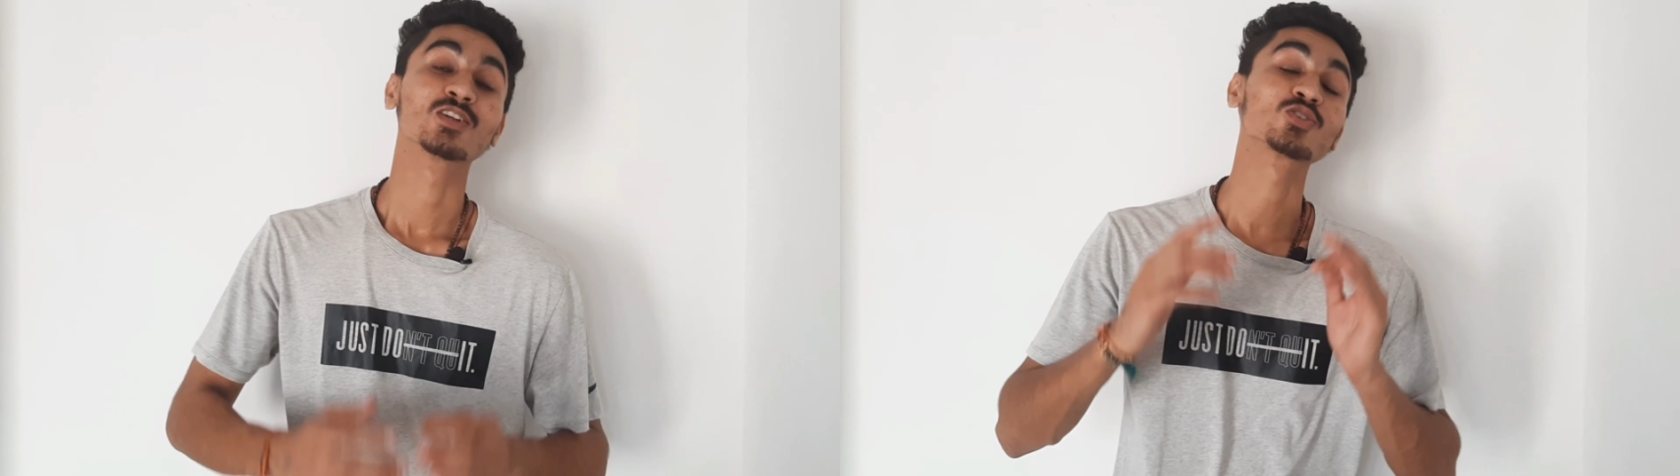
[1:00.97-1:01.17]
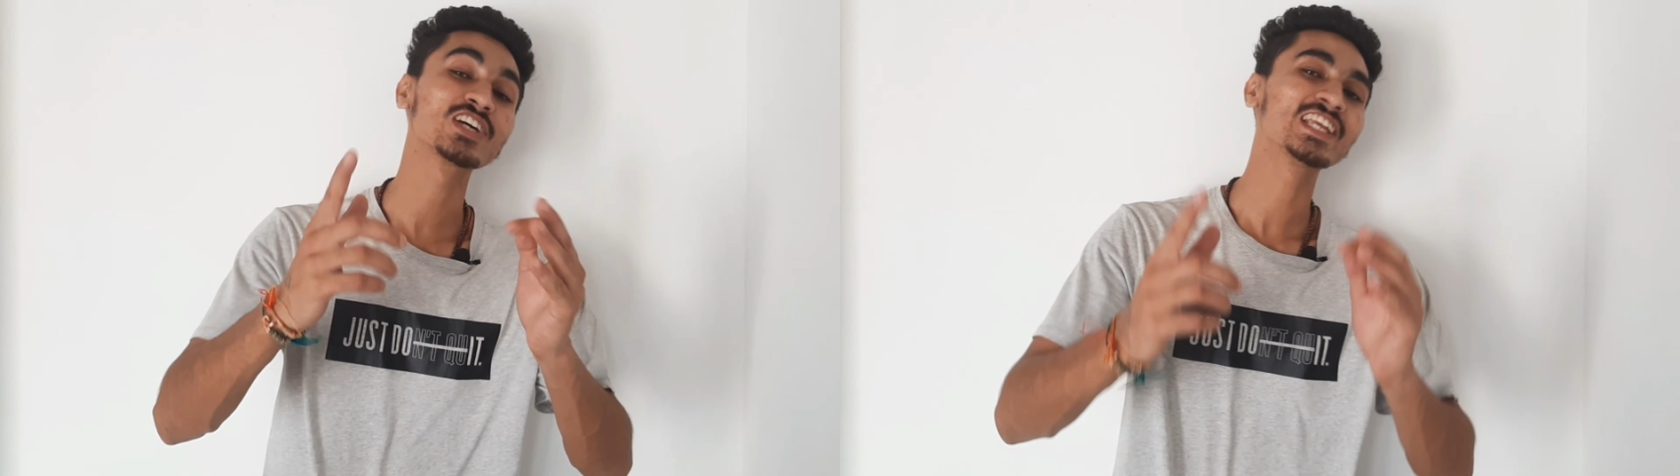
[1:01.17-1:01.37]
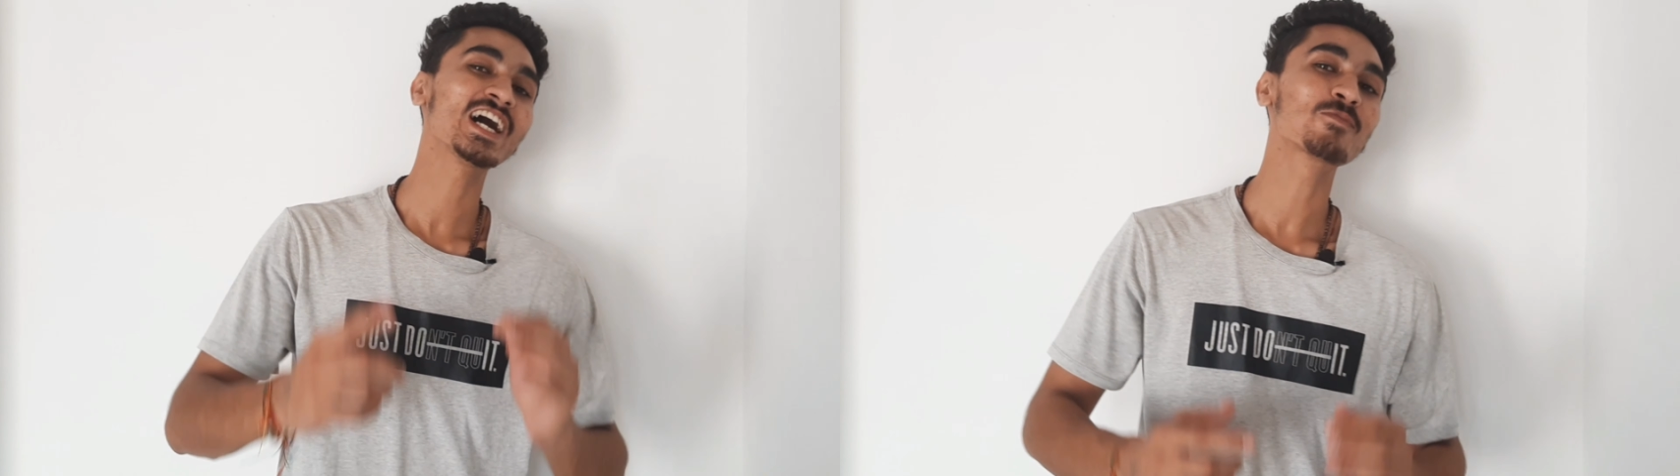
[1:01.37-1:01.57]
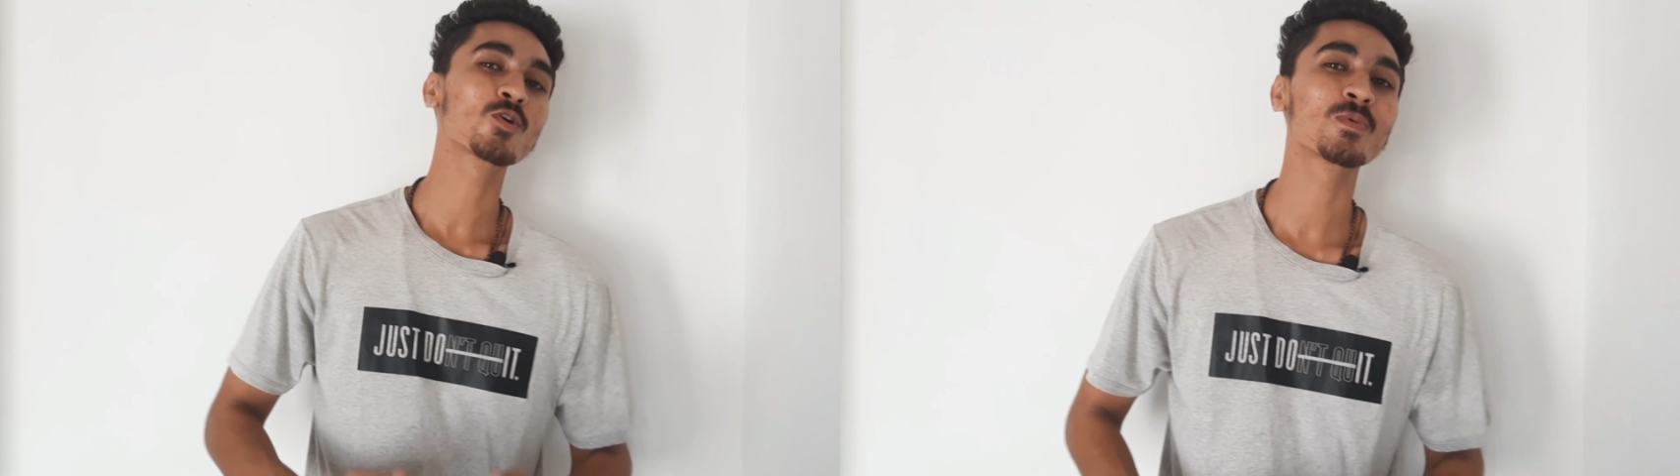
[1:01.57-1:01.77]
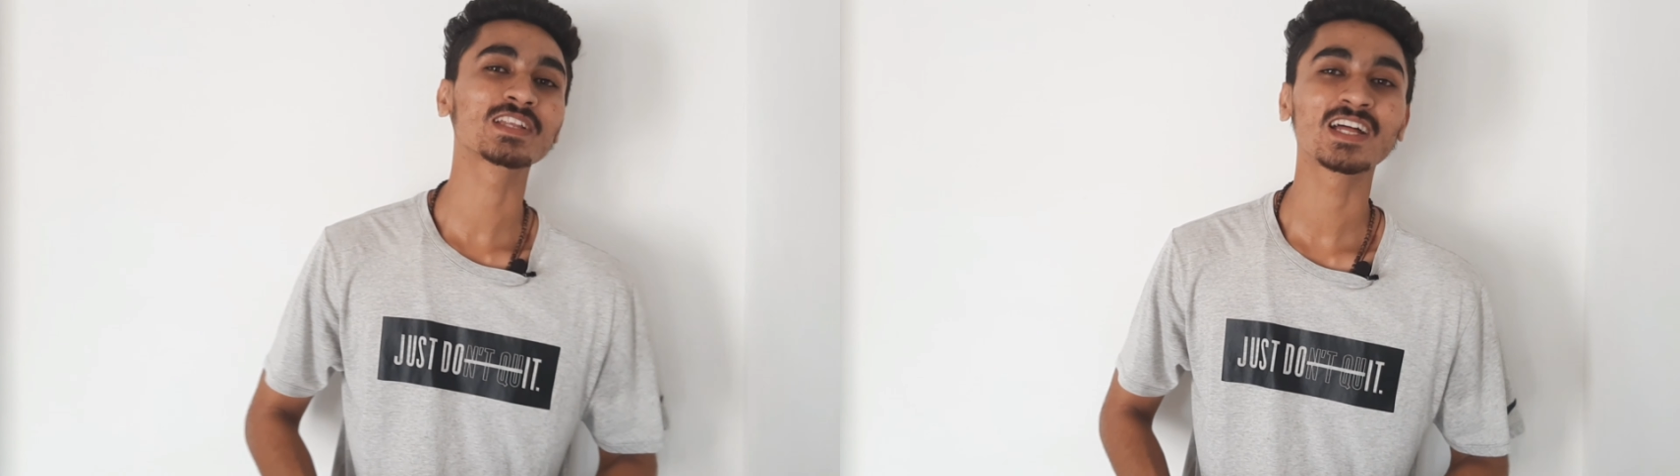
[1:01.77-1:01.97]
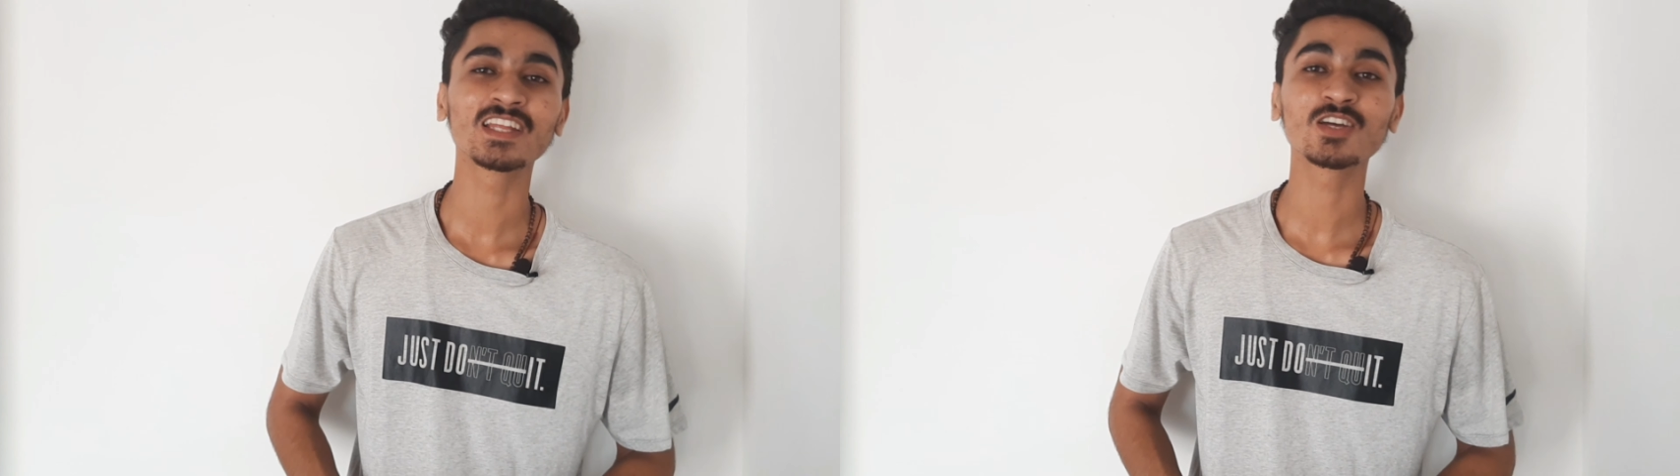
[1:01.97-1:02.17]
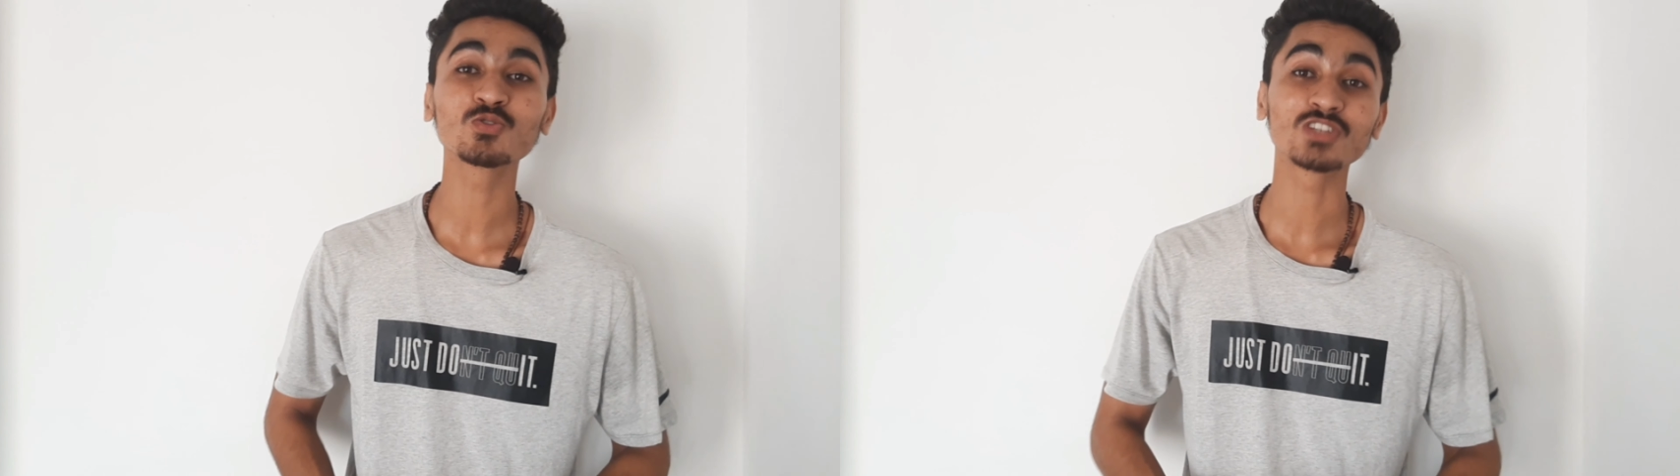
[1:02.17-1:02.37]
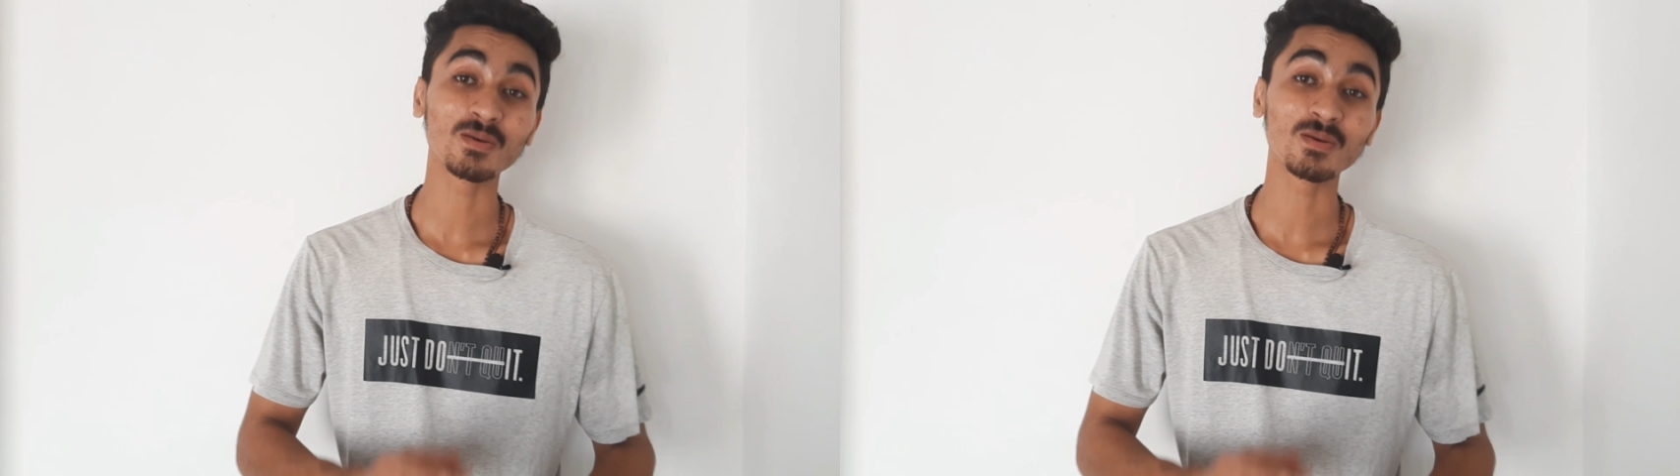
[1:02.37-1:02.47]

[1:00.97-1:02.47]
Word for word: तो चलिए आपको बता देता हूँ